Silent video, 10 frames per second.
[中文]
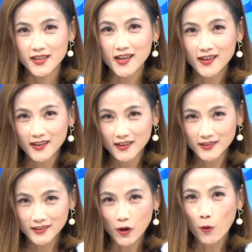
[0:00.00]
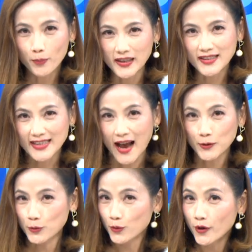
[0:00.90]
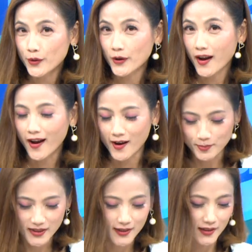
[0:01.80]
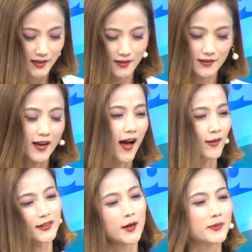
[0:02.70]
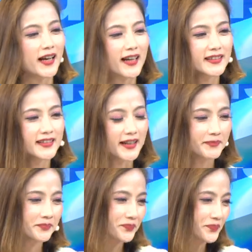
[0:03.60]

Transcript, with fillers: 这个都比加入会员还要便宜。好，那我们看一下，